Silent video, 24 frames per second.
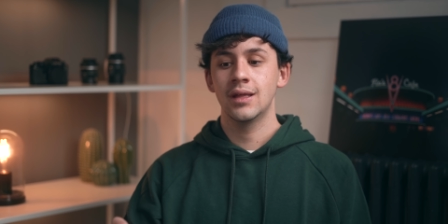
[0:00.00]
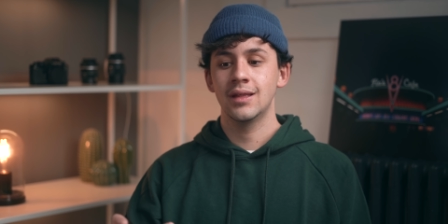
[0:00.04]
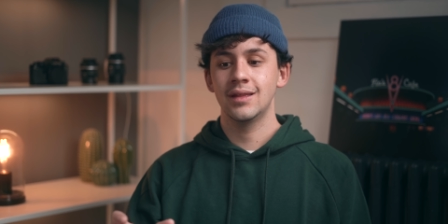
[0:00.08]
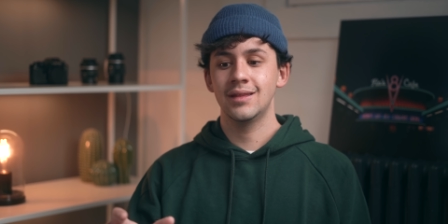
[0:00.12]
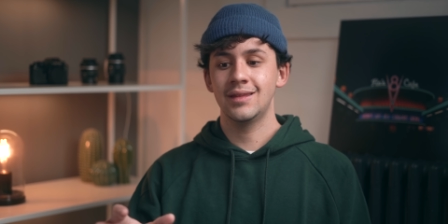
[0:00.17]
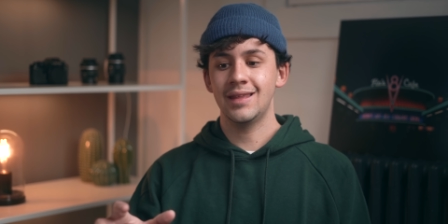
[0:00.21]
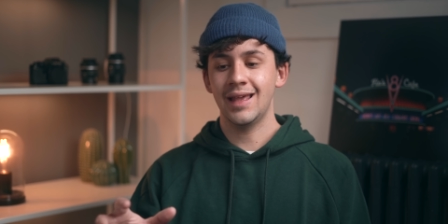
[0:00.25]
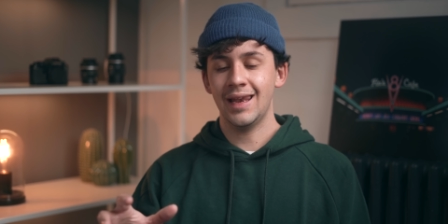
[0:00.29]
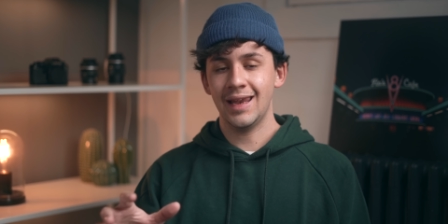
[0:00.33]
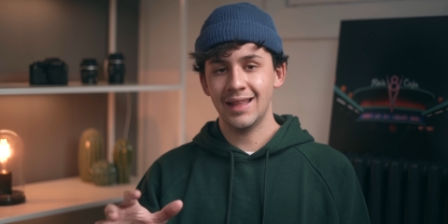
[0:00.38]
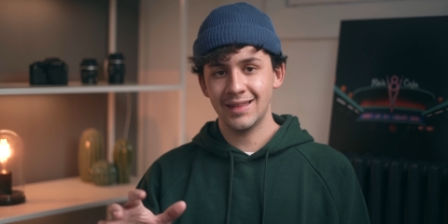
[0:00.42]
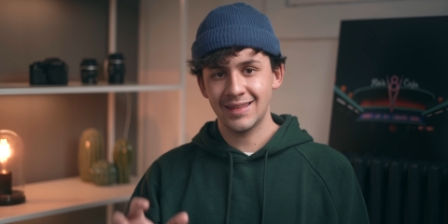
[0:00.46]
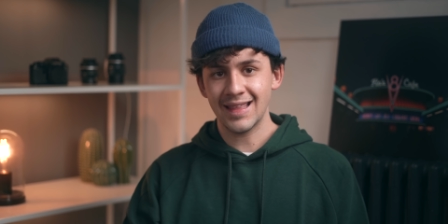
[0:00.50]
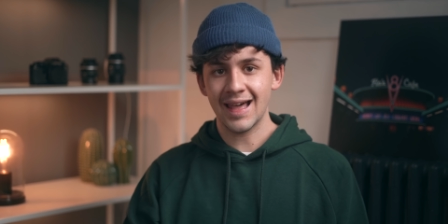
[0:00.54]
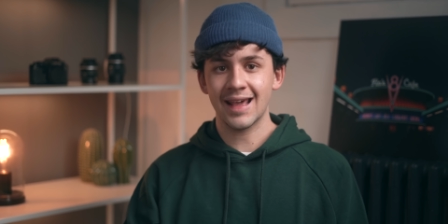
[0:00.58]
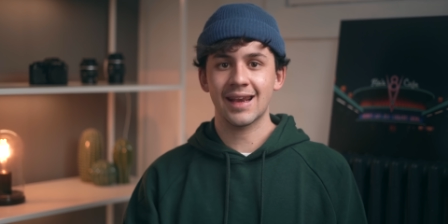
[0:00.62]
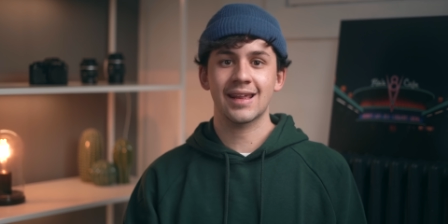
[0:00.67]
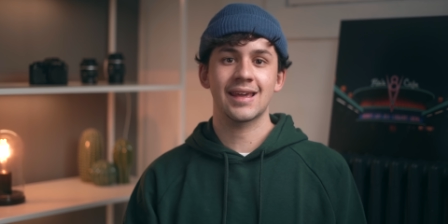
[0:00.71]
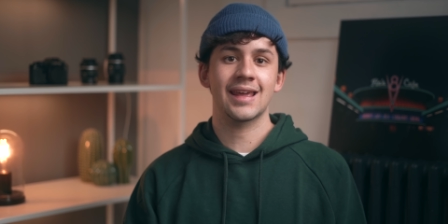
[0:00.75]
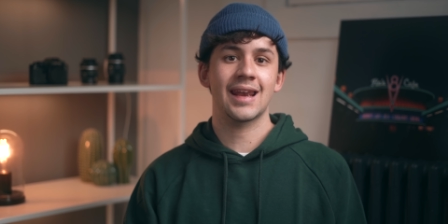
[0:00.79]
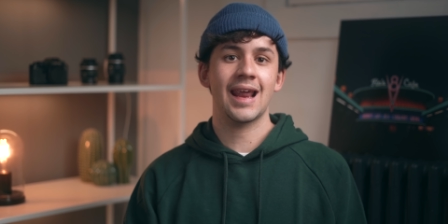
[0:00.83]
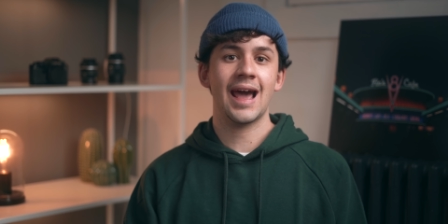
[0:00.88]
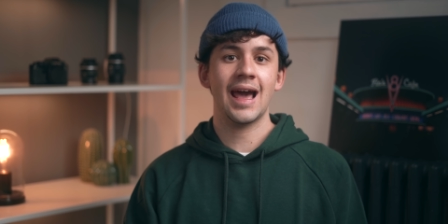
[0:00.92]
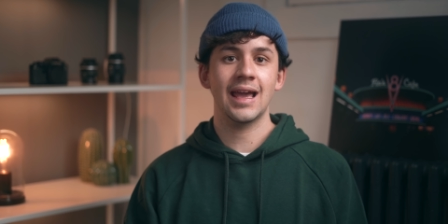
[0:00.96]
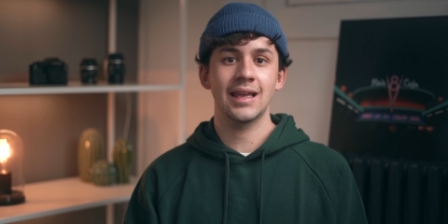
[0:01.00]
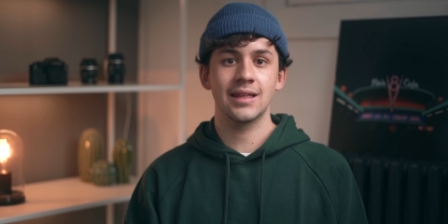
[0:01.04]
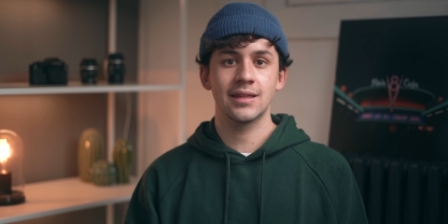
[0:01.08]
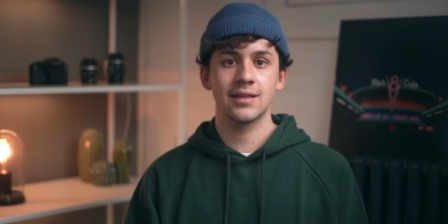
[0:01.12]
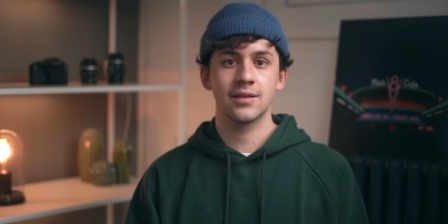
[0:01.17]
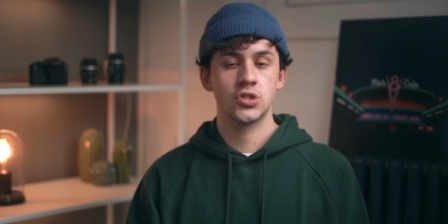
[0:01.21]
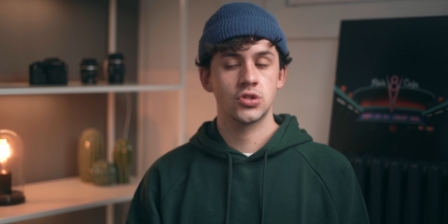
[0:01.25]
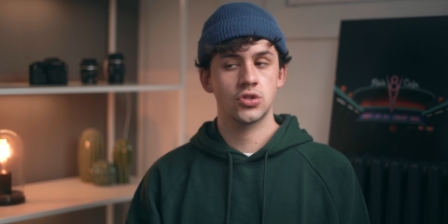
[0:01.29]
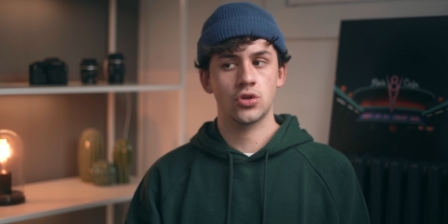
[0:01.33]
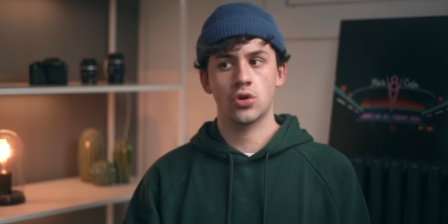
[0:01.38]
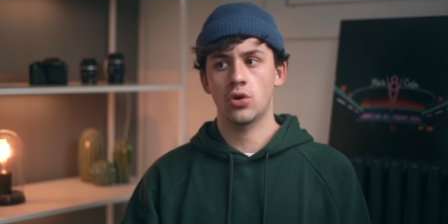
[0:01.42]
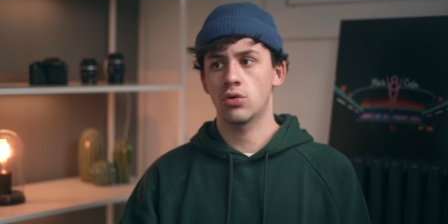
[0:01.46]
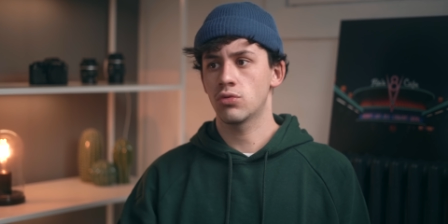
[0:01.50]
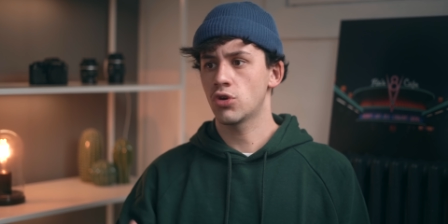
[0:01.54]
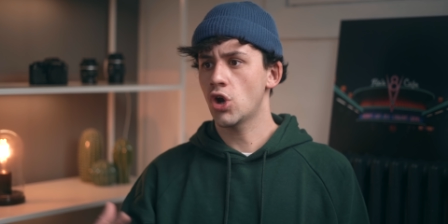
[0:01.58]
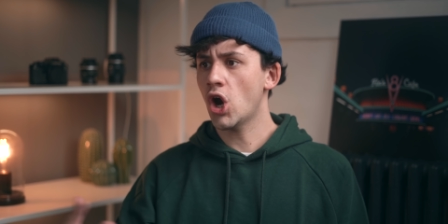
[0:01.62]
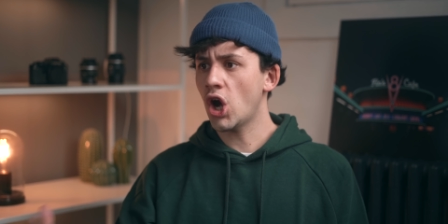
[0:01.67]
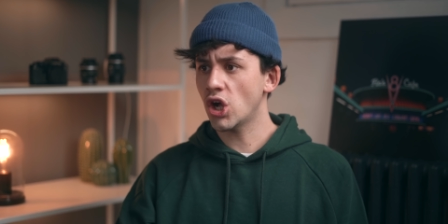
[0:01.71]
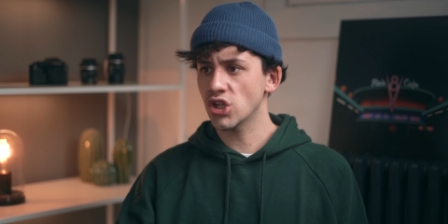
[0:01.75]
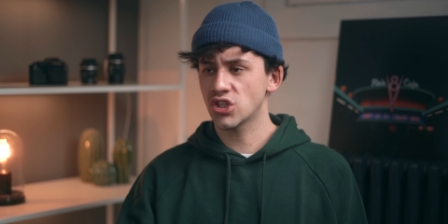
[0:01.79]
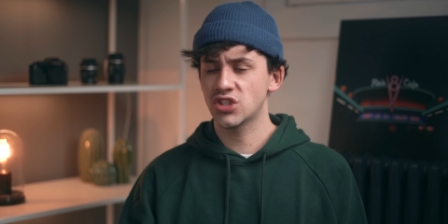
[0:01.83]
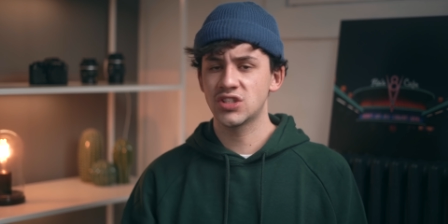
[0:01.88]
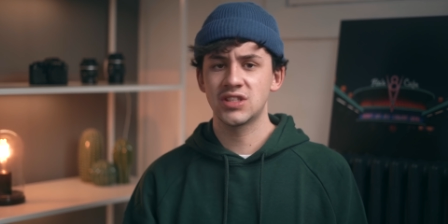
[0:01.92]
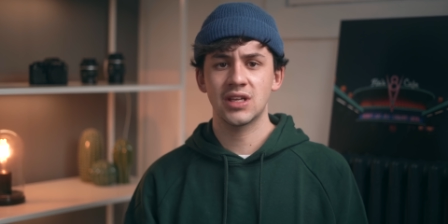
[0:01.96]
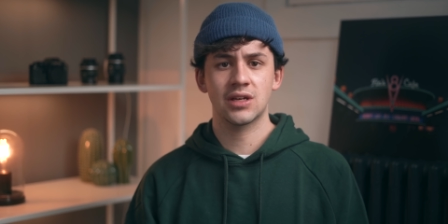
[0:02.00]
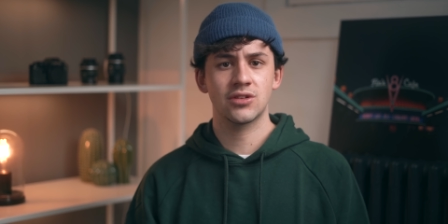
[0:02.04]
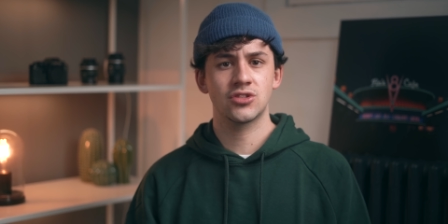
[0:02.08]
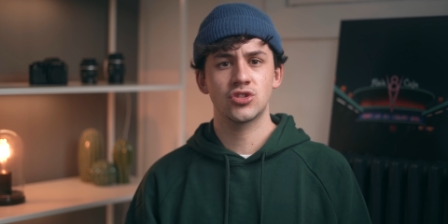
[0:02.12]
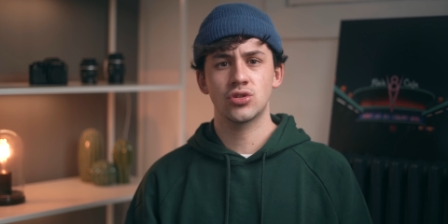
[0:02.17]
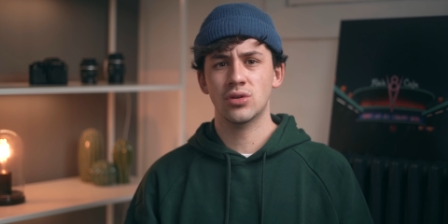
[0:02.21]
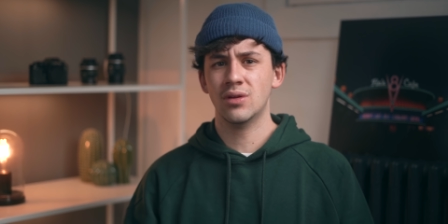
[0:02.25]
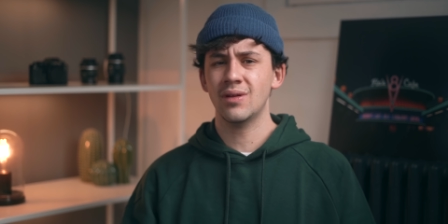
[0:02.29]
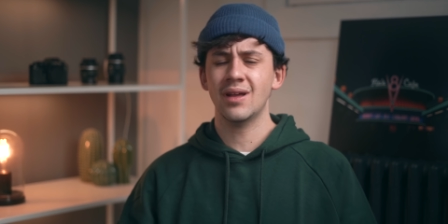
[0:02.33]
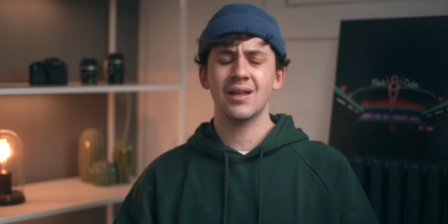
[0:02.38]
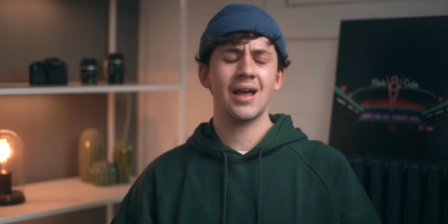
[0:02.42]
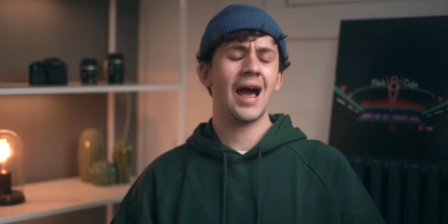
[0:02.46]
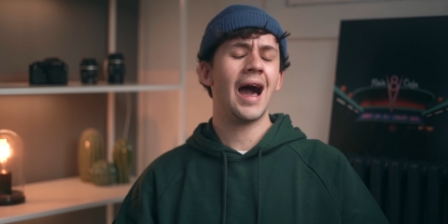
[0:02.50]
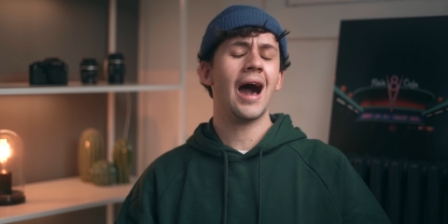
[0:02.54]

delle dark ride. Ci sono coaster, ci sono...